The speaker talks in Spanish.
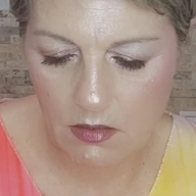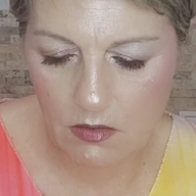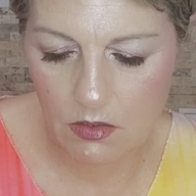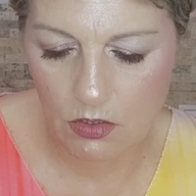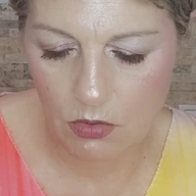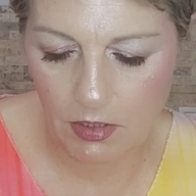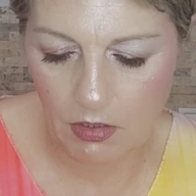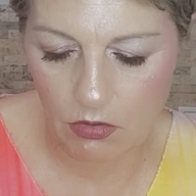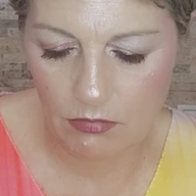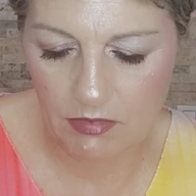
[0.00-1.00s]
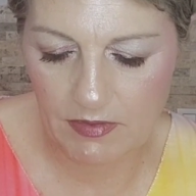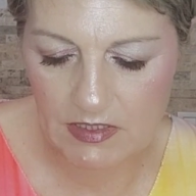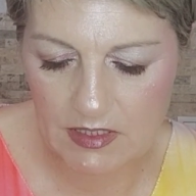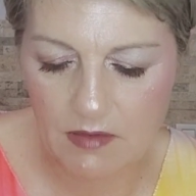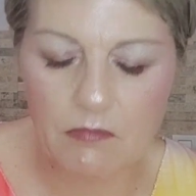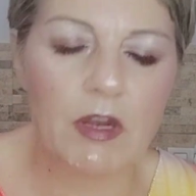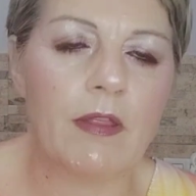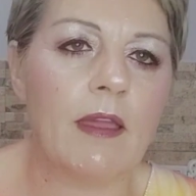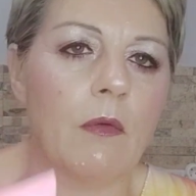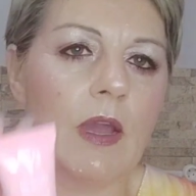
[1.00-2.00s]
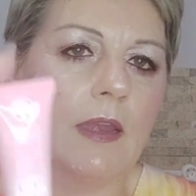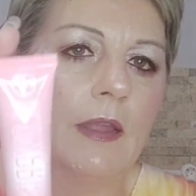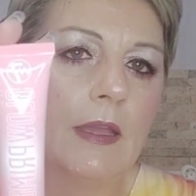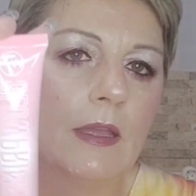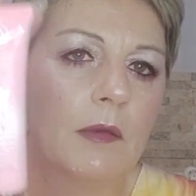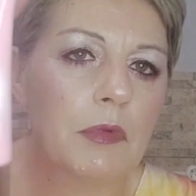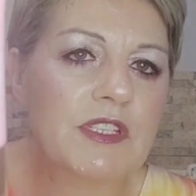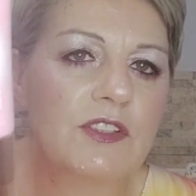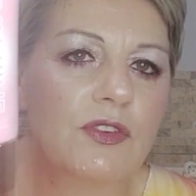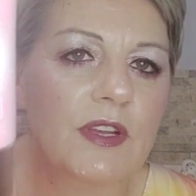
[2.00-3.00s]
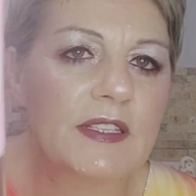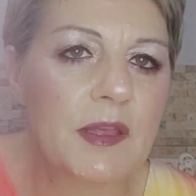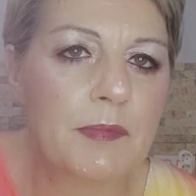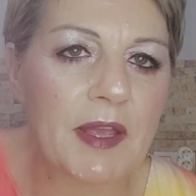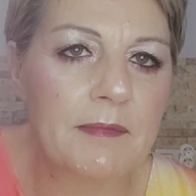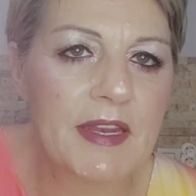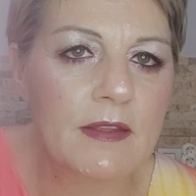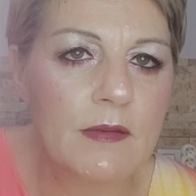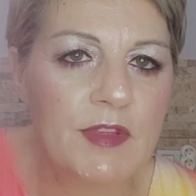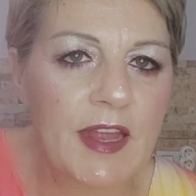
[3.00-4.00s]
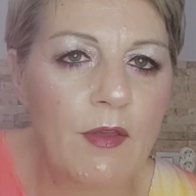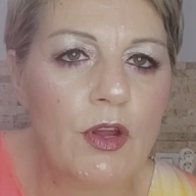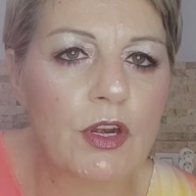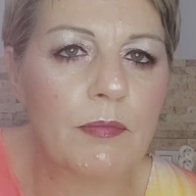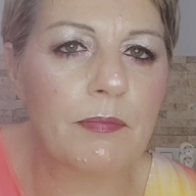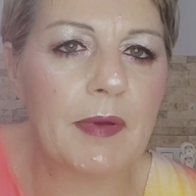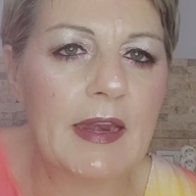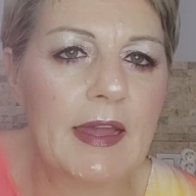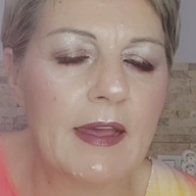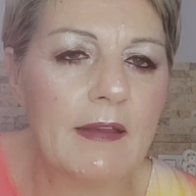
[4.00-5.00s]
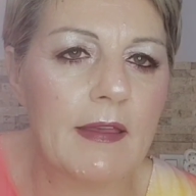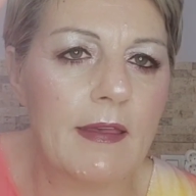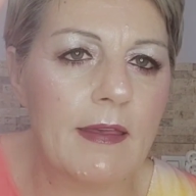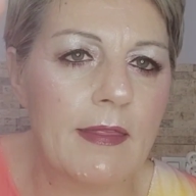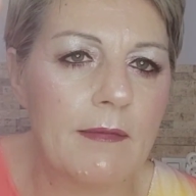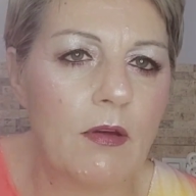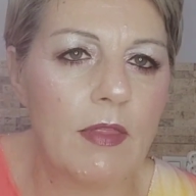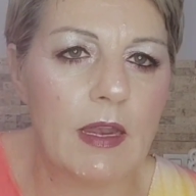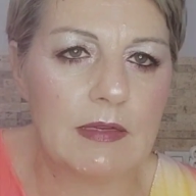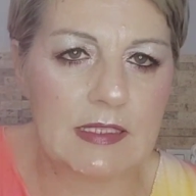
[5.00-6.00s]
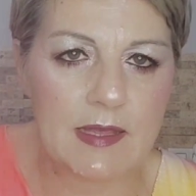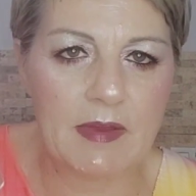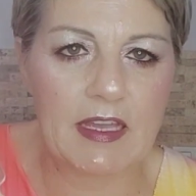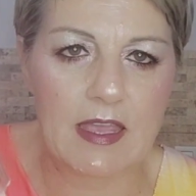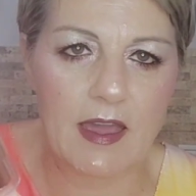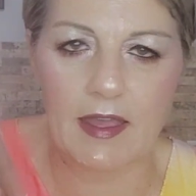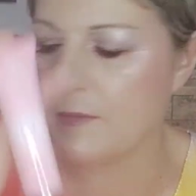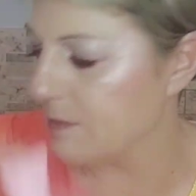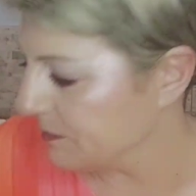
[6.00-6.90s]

O no lo veo con mi vista. Bueno, da igual. Pues eso, que este primer iluminador para eh, debajo de la base de maquillaje.